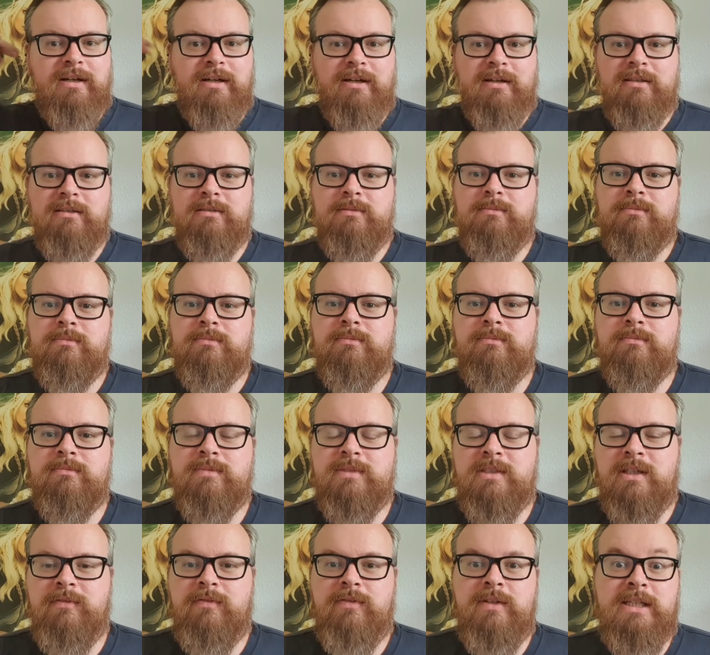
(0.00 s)
Ähm,
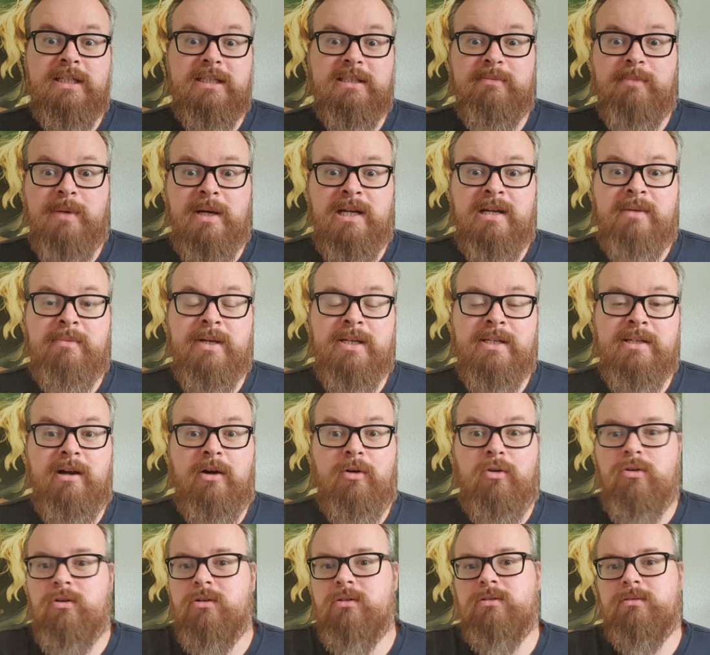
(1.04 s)
da fliegt Spider-Man ja
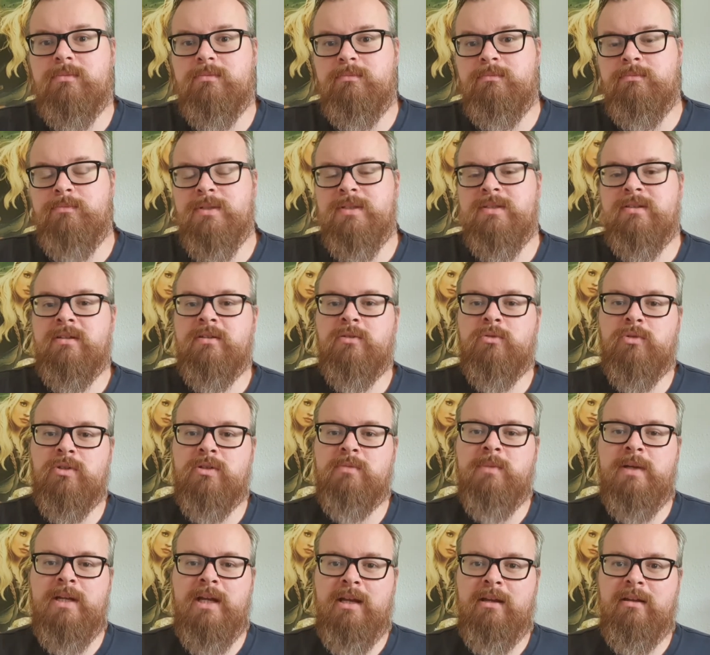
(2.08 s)
auch ein bisschen durch
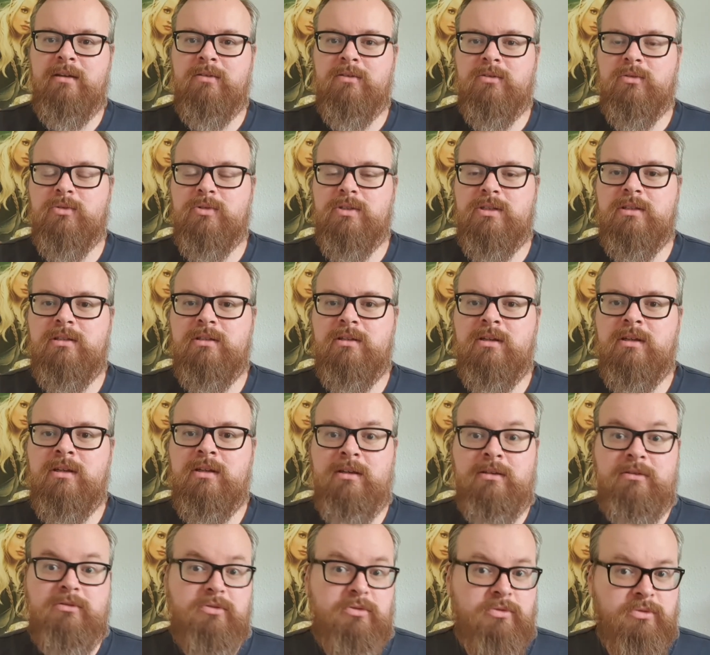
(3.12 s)
Manhattan durch die
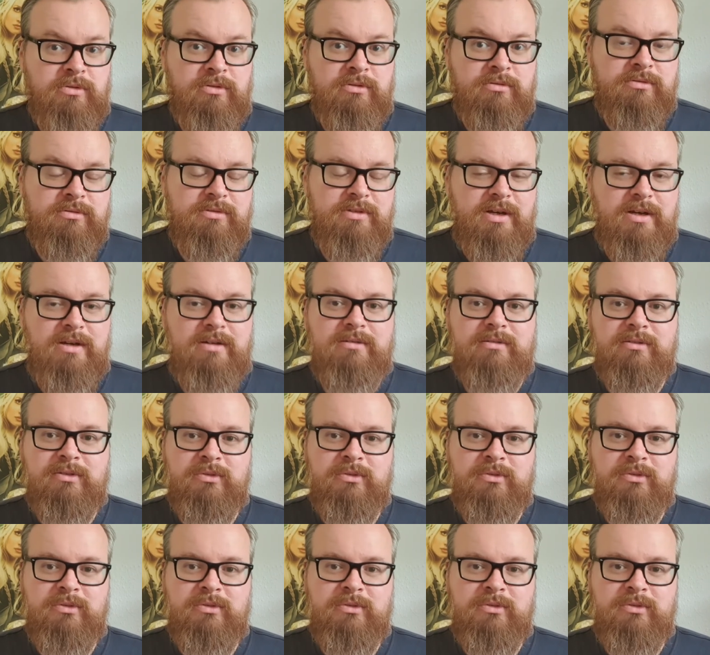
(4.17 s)
Gegend und ja,